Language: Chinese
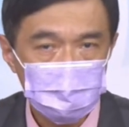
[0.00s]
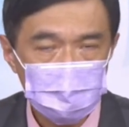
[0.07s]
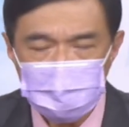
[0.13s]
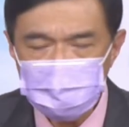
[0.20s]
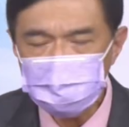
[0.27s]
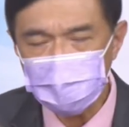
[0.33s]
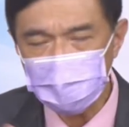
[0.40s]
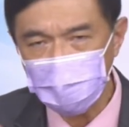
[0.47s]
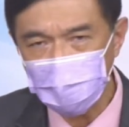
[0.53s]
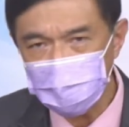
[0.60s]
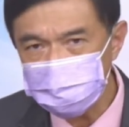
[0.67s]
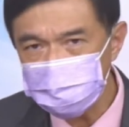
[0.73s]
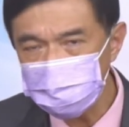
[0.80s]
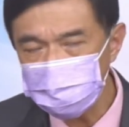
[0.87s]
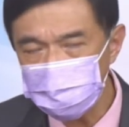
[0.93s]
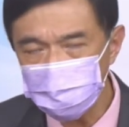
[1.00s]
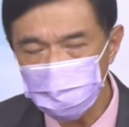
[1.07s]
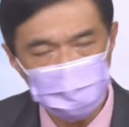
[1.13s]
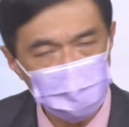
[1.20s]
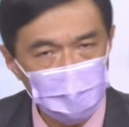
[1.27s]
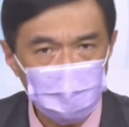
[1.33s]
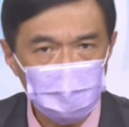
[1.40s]
但是在开心之
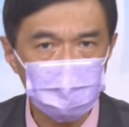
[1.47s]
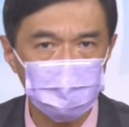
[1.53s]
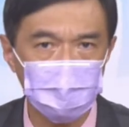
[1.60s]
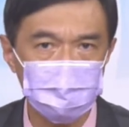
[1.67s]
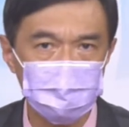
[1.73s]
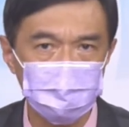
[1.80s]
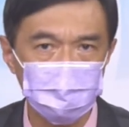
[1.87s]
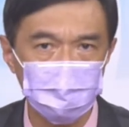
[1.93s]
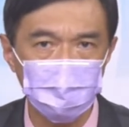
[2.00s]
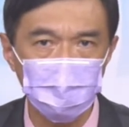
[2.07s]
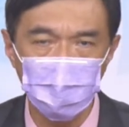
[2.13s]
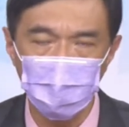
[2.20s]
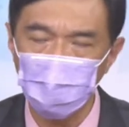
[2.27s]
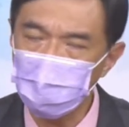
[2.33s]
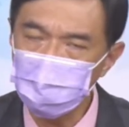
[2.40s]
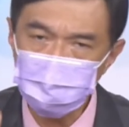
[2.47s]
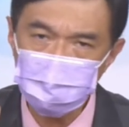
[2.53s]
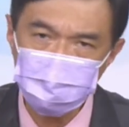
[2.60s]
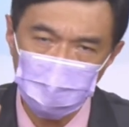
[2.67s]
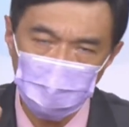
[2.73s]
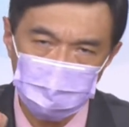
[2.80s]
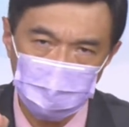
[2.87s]
余，在乐观之余，我们
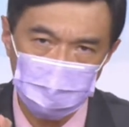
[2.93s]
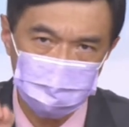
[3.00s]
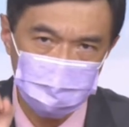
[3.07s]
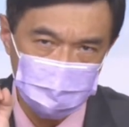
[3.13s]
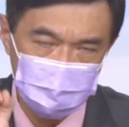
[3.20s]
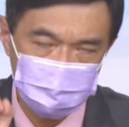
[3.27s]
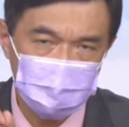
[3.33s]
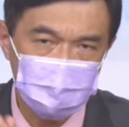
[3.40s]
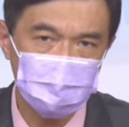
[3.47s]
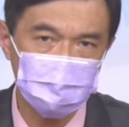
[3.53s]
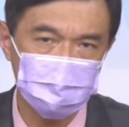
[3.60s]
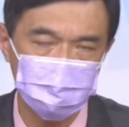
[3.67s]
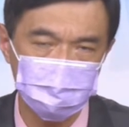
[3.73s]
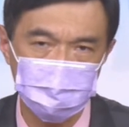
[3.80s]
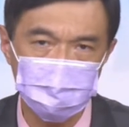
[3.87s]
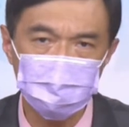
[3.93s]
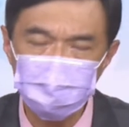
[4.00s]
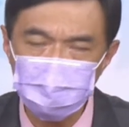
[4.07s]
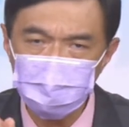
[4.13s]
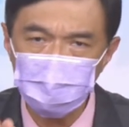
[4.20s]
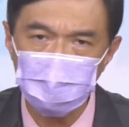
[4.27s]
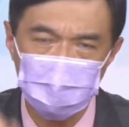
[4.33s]
必须要保持一定的警觉性。
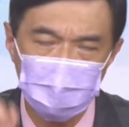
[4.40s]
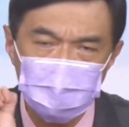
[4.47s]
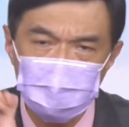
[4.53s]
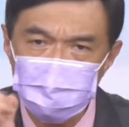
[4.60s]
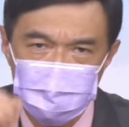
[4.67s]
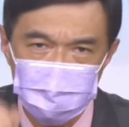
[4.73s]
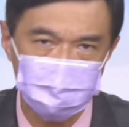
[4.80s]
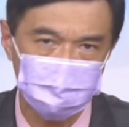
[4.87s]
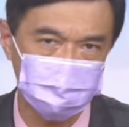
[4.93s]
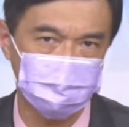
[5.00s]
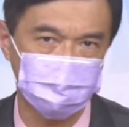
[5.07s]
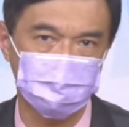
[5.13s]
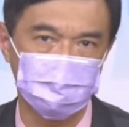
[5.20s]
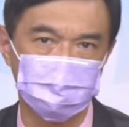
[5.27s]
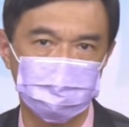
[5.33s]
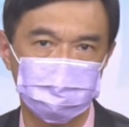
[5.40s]
最重要，你要认清事实：